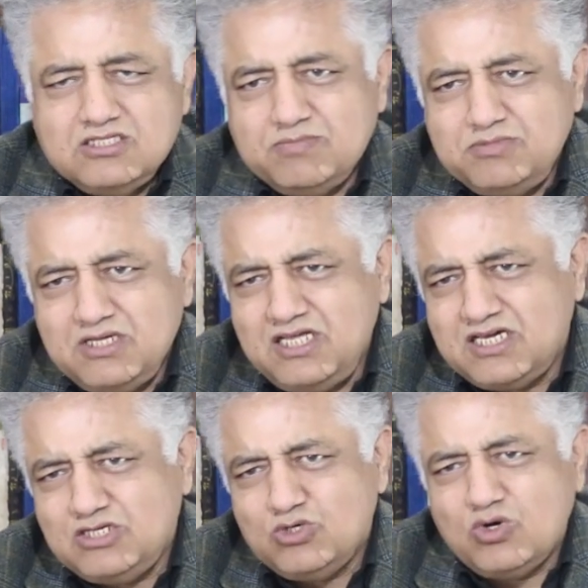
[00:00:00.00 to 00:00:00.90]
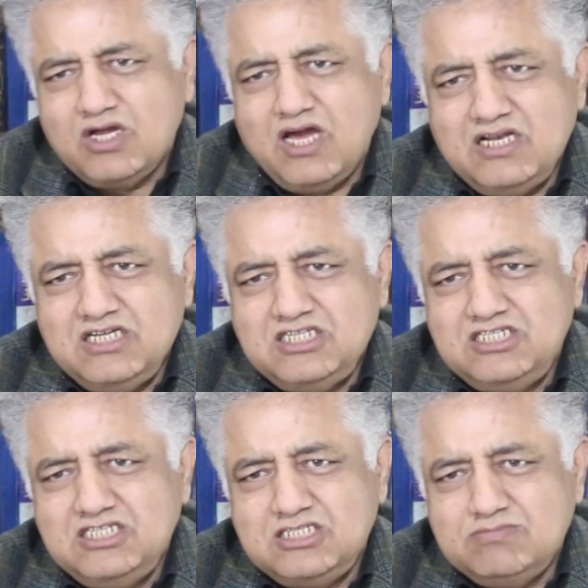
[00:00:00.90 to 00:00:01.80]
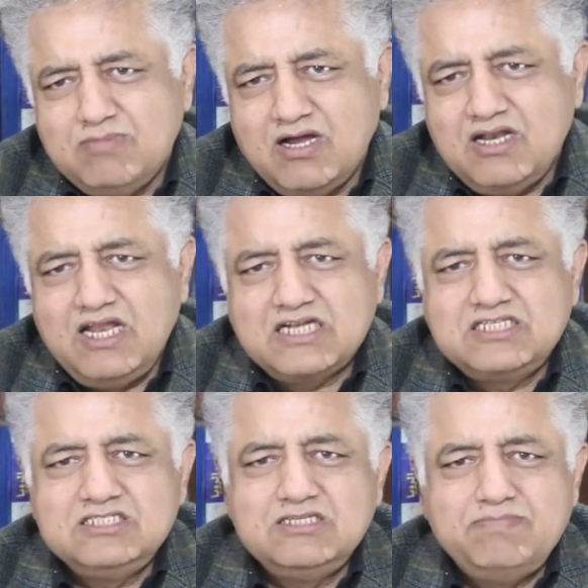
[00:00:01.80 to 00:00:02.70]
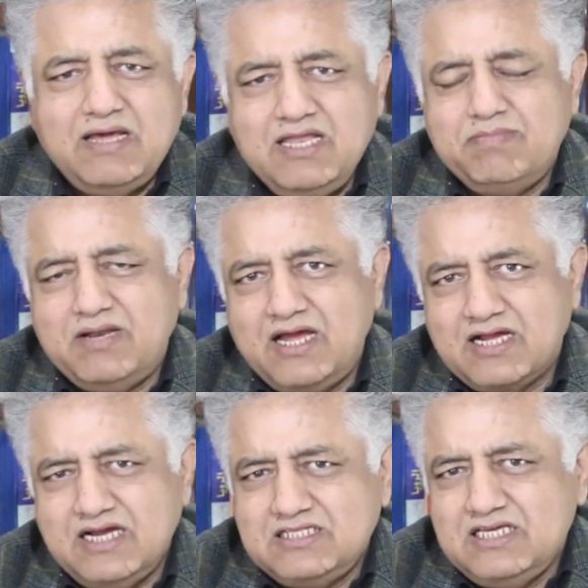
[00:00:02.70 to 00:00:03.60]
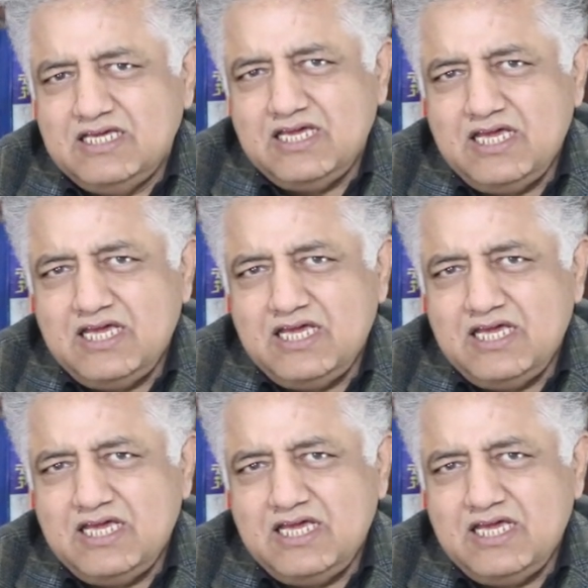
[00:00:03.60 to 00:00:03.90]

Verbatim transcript: तब्दीली के जो ख्याली शीश महल इलेक्शन से पहले बनाए गए थे